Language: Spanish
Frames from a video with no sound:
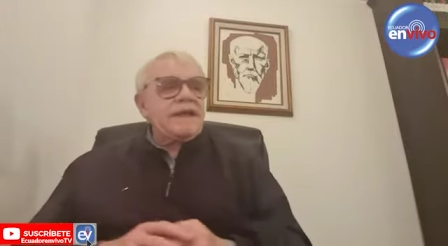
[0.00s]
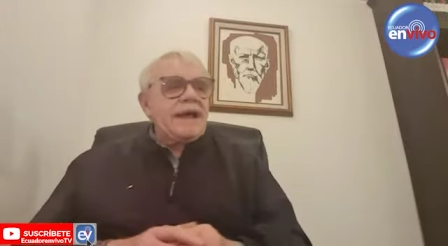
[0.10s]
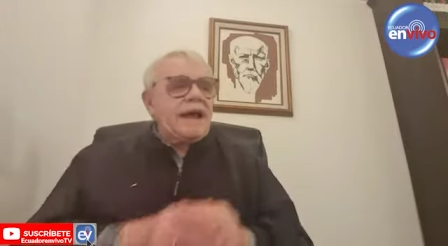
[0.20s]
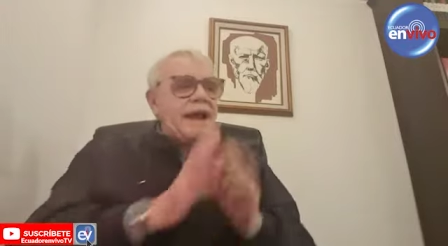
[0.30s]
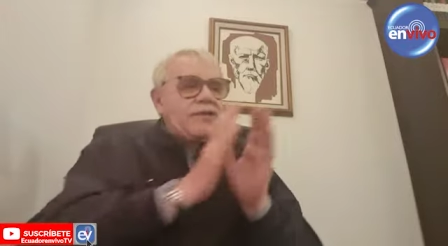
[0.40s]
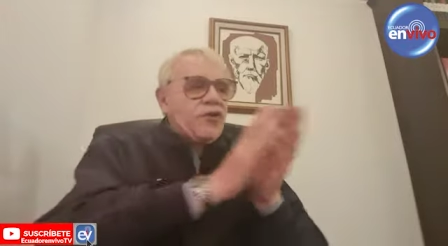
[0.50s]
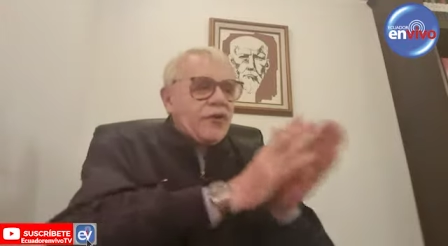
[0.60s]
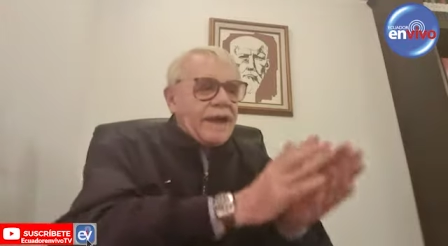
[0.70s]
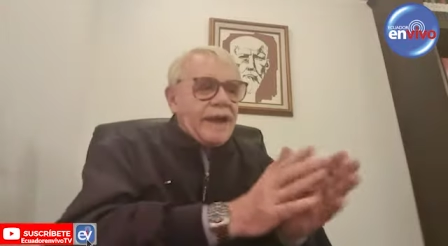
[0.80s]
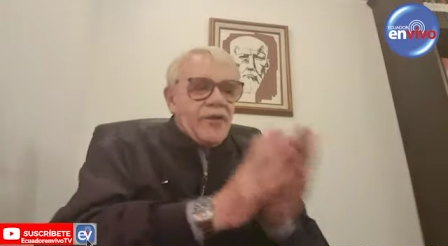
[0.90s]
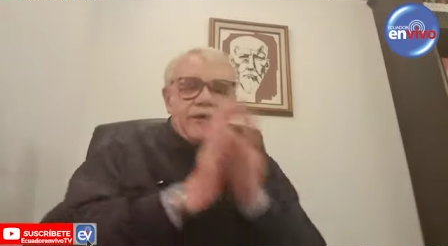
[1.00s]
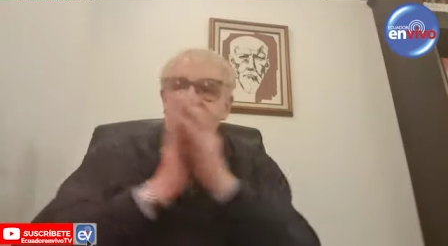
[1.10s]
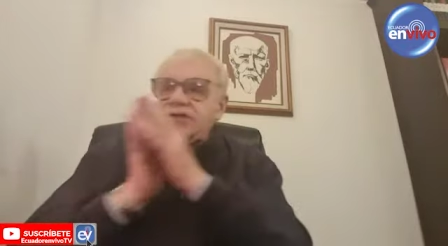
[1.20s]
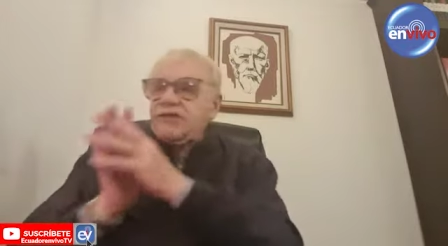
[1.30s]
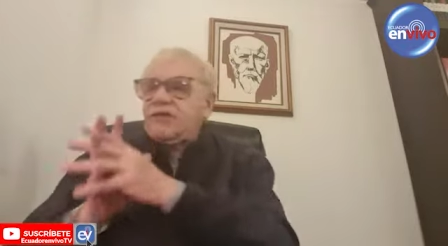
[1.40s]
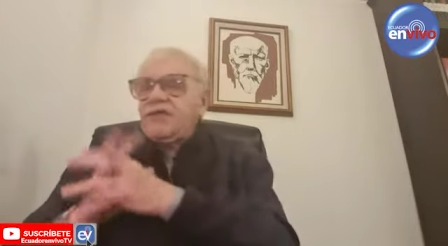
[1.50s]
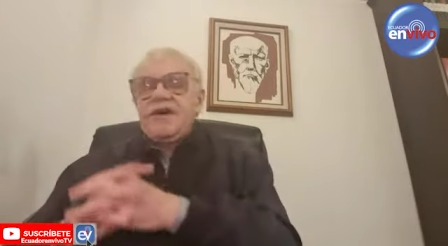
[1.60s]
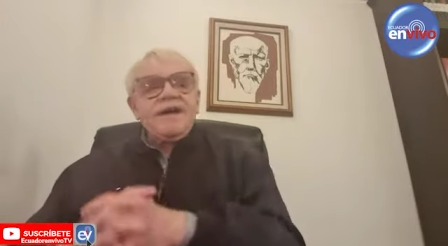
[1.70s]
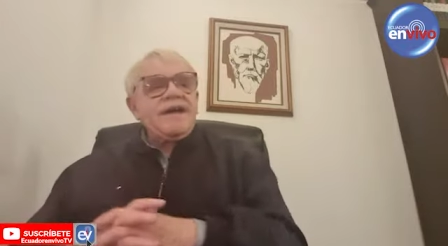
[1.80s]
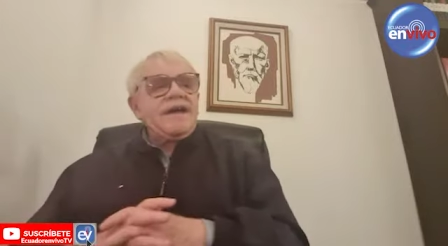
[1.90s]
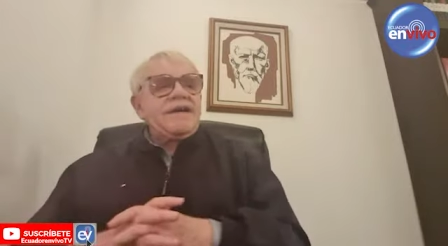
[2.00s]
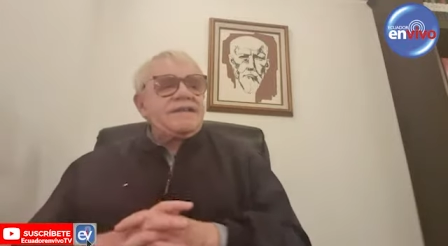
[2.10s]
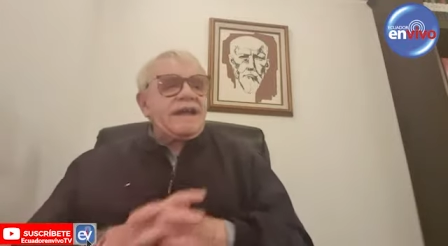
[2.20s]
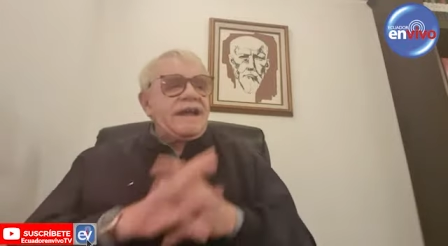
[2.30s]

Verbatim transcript: el ladrón que el honesto. Si